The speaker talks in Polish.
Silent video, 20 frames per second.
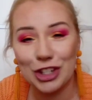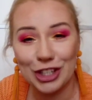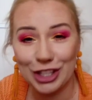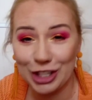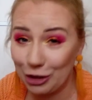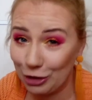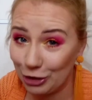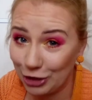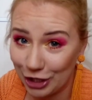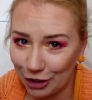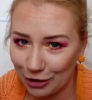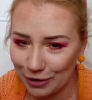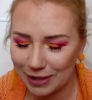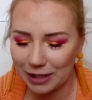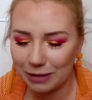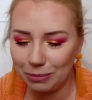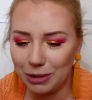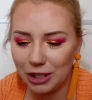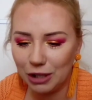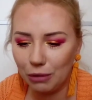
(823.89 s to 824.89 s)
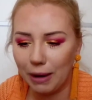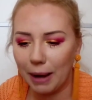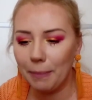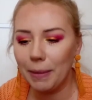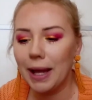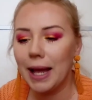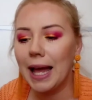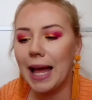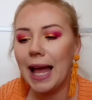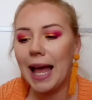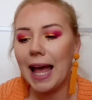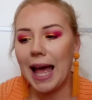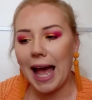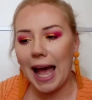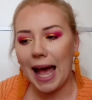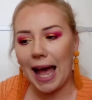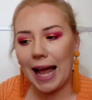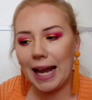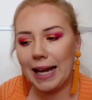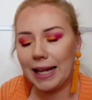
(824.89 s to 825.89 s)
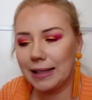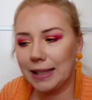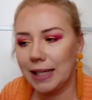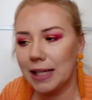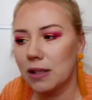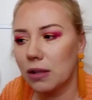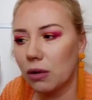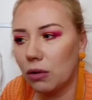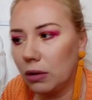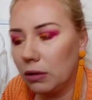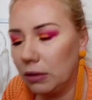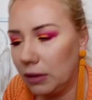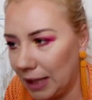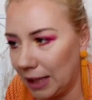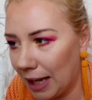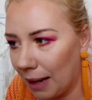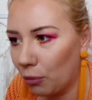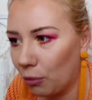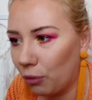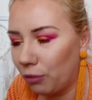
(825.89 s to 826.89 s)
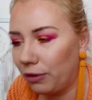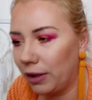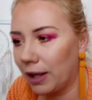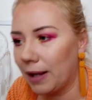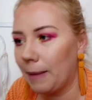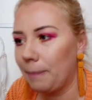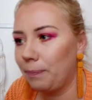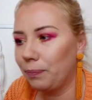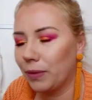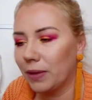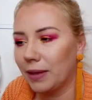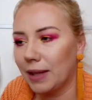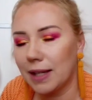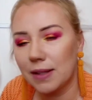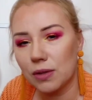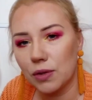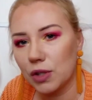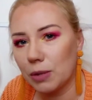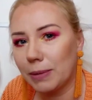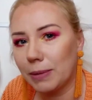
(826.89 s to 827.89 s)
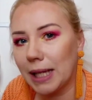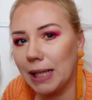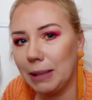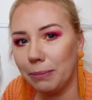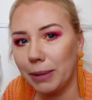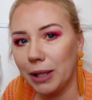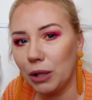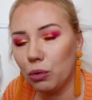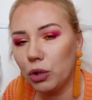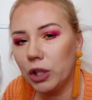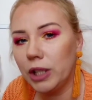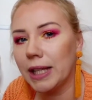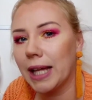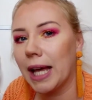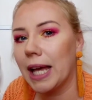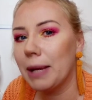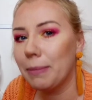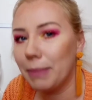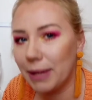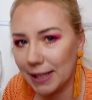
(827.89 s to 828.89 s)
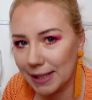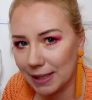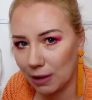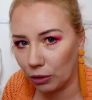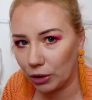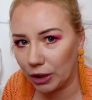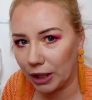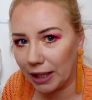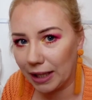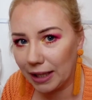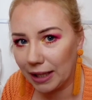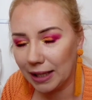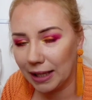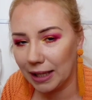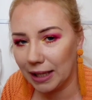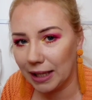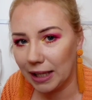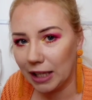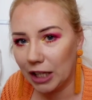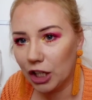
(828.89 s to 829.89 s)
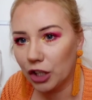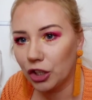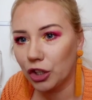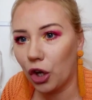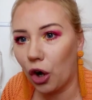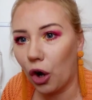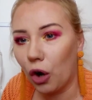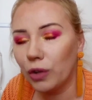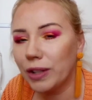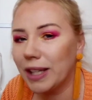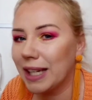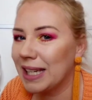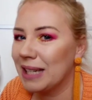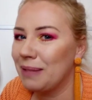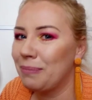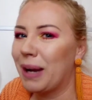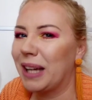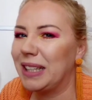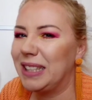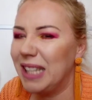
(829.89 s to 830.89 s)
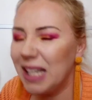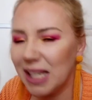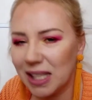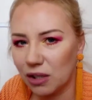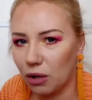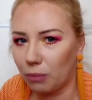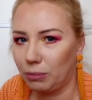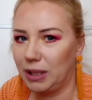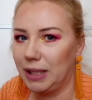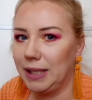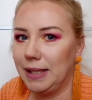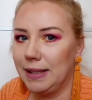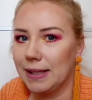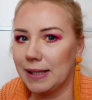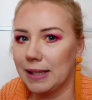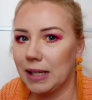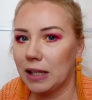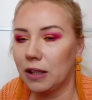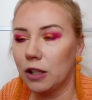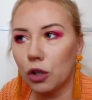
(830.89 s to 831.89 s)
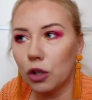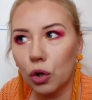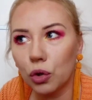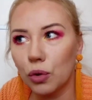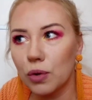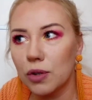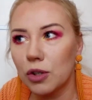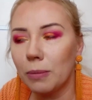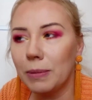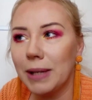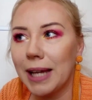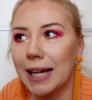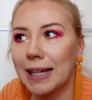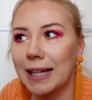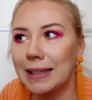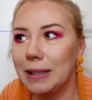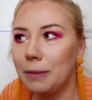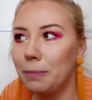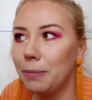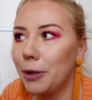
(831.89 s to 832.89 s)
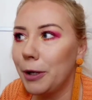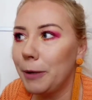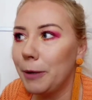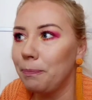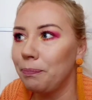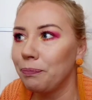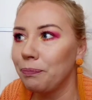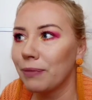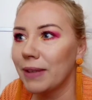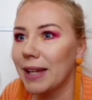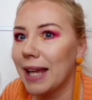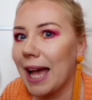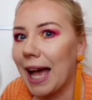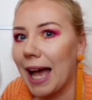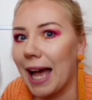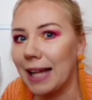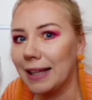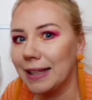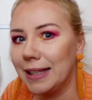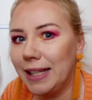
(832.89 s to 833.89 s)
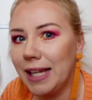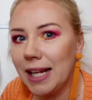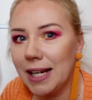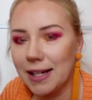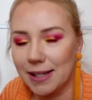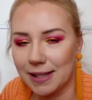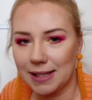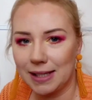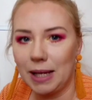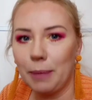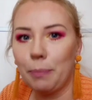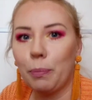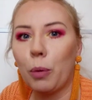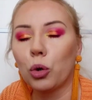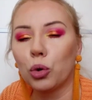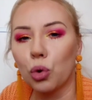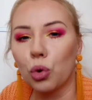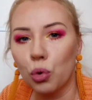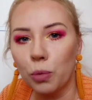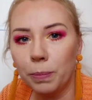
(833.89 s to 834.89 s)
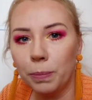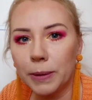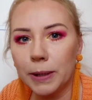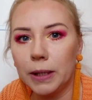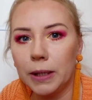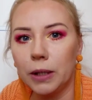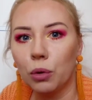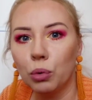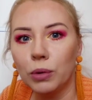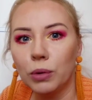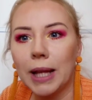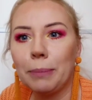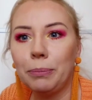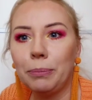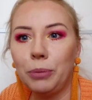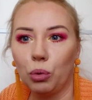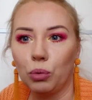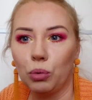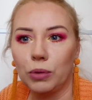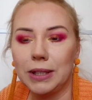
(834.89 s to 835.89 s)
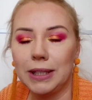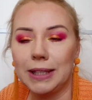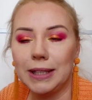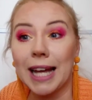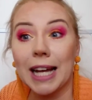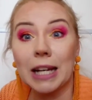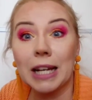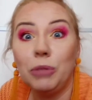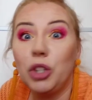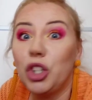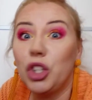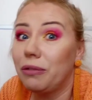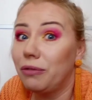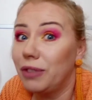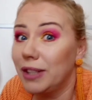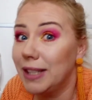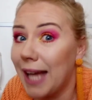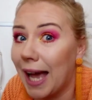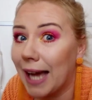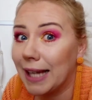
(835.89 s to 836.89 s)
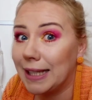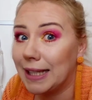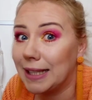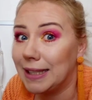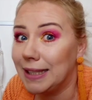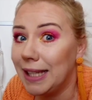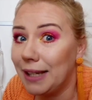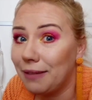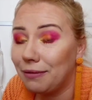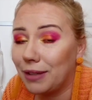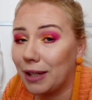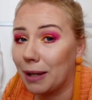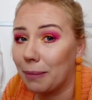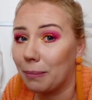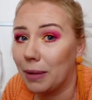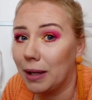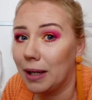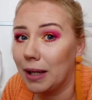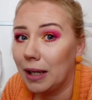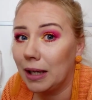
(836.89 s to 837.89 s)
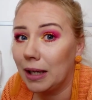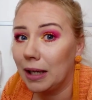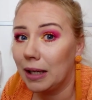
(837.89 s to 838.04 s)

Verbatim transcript: Jeszcze tego nie rozkminiłam. Ale te, co ja mówię, te, co są na eBayu i na Amazonie, to one chyba nie są chińskie, tylko to są jak gdyby angielskie podróbki Huda Beauty. Tak mi się wydaje, nie wiem.